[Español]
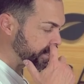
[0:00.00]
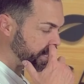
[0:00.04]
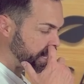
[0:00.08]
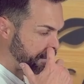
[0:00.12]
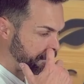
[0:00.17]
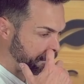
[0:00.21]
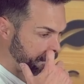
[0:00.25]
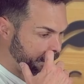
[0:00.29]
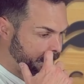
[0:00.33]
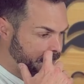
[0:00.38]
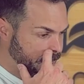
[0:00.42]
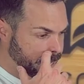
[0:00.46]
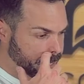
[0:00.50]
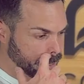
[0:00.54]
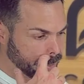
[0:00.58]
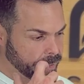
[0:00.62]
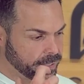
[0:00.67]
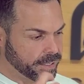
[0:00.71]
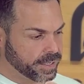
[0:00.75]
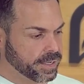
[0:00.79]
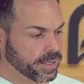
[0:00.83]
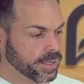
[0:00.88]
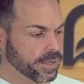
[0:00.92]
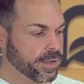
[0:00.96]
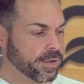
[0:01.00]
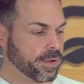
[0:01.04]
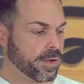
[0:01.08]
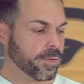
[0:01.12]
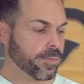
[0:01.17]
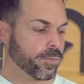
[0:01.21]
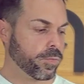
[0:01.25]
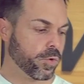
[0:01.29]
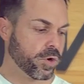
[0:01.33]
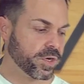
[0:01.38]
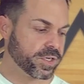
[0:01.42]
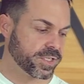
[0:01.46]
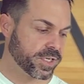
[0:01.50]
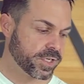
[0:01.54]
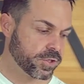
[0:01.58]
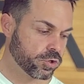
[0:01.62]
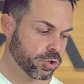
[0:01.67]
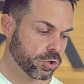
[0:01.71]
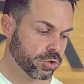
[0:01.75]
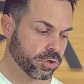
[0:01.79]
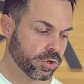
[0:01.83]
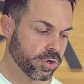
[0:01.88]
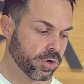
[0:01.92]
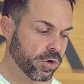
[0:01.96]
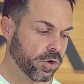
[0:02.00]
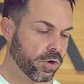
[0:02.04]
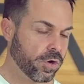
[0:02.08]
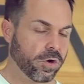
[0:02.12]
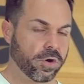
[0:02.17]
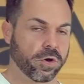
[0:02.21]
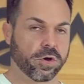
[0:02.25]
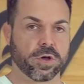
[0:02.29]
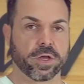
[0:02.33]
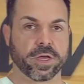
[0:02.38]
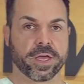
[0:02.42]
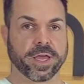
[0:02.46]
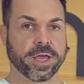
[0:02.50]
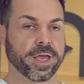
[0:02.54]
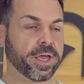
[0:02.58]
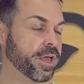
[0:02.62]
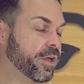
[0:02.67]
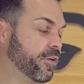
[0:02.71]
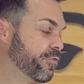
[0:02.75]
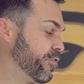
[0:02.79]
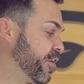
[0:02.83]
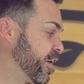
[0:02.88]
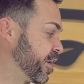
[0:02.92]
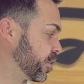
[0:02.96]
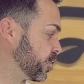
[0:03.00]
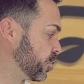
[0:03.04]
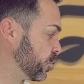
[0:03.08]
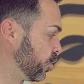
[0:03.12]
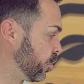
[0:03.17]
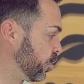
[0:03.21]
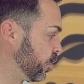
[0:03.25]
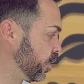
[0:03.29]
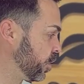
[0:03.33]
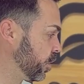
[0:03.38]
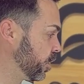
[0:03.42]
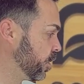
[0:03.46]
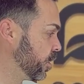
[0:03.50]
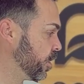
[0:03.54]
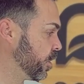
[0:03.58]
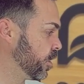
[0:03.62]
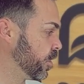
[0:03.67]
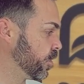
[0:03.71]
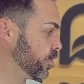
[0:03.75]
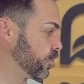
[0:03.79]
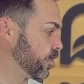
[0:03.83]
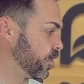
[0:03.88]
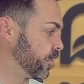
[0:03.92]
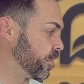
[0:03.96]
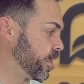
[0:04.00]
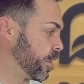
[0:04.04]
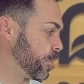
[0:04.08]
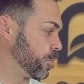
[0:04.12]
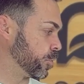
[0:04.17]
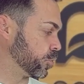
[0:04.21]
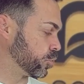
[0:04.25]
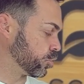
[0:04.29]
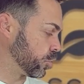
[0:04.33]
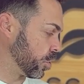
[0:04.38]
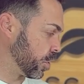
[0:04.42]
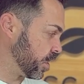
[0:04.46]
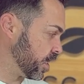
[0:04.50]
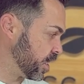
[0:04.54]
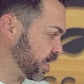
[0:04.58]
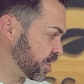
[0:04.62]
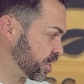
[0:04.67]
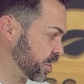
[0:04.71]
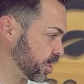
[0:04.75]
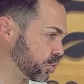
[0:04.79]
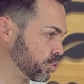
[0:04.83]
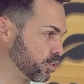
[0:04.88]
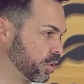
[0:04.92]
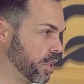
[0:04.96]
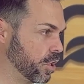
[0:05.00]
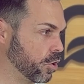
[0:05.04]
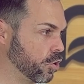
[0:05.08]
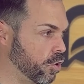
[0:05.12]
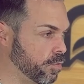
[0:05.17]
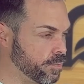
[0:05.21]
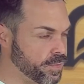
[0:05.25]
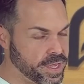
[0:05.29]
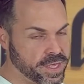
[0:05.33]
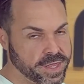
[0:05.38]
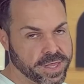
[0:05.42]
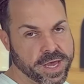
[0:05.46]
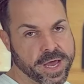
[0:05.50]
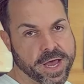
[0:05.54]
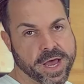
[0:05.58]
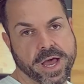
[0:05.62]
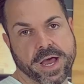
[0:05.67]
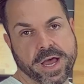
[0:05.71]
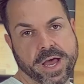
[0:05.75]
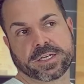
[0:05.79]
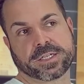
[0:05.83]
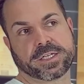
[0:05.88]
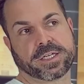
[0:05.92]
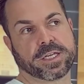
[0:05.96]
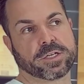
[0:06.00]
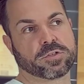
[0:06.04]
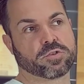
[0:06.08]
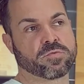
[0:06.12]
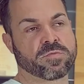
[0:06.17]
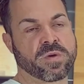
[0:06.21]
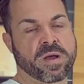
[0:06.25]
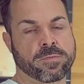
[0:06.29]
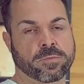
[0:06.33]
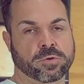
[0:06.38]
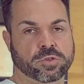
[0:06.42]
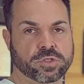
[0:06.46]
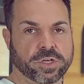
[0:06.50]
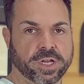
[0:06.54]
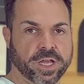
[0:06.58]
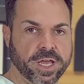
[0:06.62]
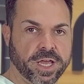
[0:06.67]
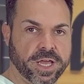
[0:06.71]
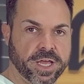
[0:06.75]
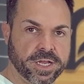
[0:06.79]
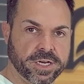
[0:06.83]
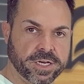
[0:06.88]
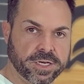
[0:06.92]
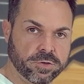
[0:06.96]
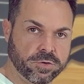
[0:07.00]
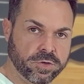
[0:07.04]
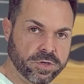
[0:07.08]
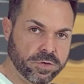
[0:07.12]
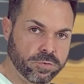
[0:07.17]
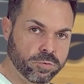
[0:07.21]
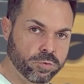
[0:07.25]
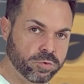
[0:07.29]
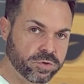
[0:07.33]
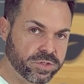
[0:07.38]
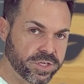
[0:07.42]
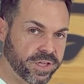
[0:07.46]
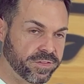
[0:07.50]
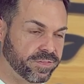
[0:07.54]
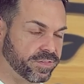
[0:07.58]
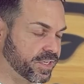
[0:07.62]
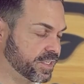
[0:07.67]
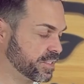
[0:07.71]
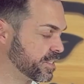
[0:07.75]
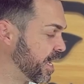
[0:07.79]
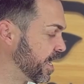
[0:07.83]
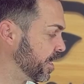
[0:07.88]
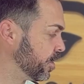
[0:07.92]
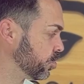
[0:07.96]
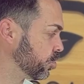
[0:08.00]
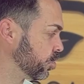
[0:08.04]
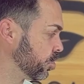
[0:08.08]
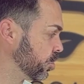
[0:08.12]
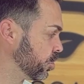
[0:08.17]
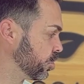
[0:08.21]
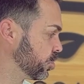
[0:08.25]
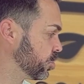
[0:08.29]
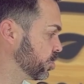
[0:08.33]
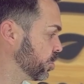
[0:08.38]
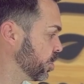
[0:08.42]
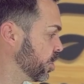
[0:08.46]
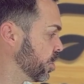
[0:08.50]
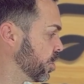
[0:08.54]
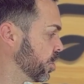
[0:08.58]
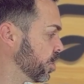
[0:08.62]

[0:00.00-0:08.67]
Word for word: también pues es otro eh, factor donde pues todo el exceso de comida, si sumamos en nutrientes altos,